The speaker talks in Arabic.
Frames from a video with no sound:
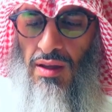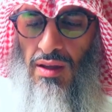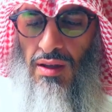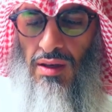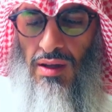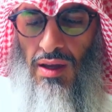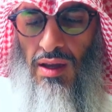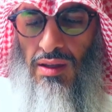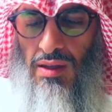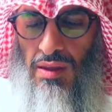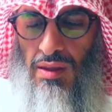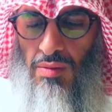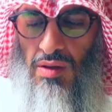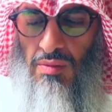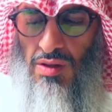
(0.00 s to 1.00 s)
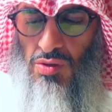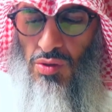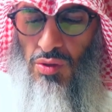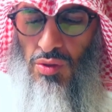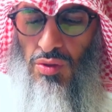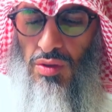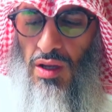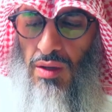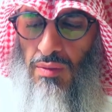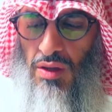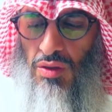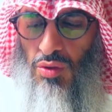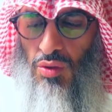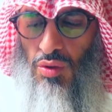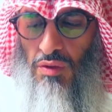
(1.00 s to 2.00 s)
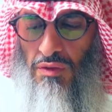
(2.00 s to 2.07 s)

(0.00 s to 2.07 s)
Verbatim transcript: لحديث ابن مسعود المذكور في